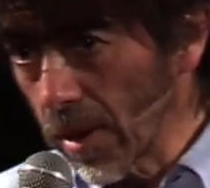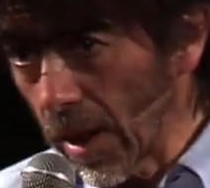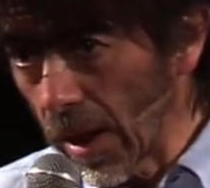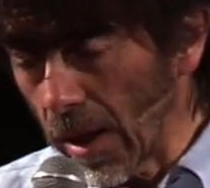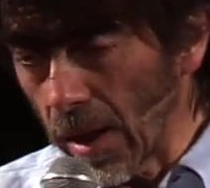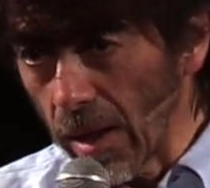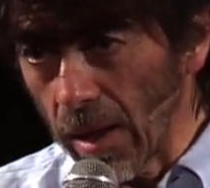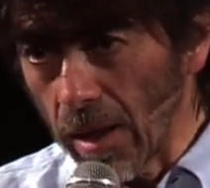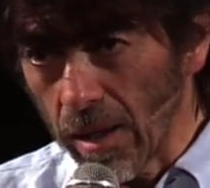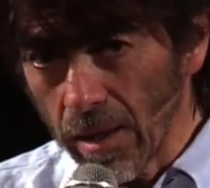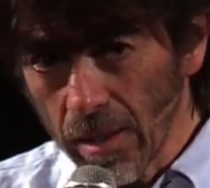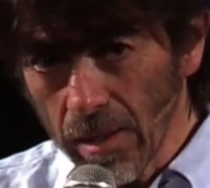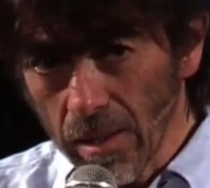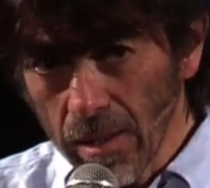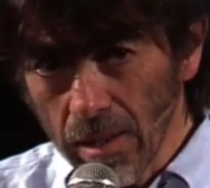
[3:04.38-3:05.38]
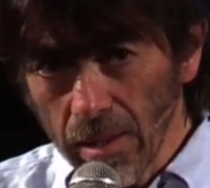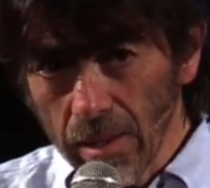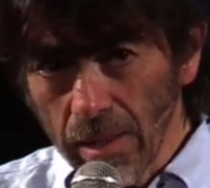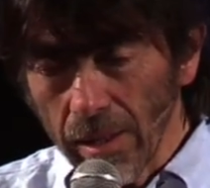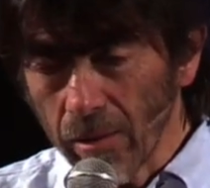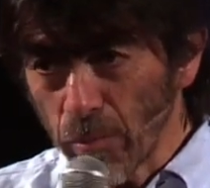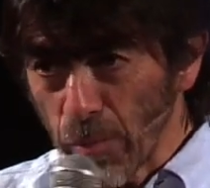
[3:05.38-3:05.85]
el
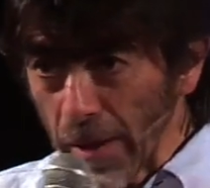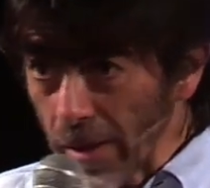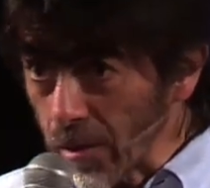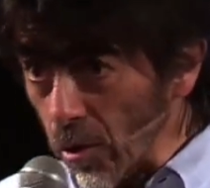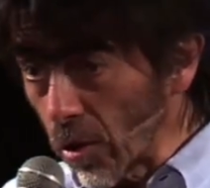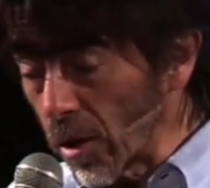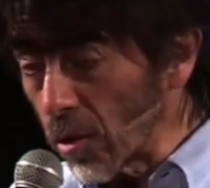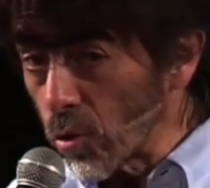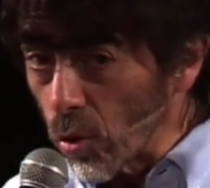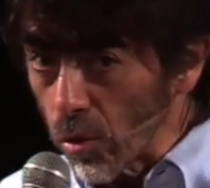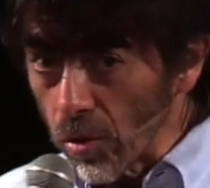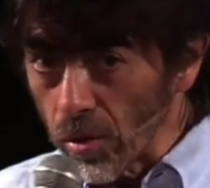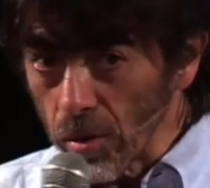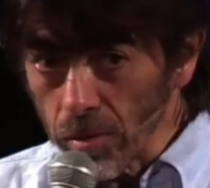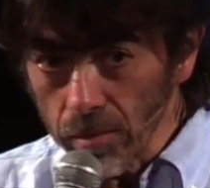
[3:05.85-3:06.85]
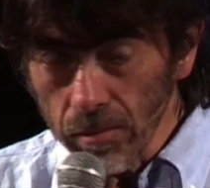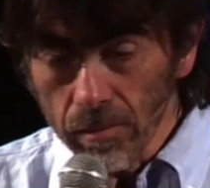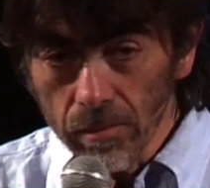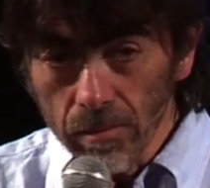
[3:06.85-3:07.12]
experto de turno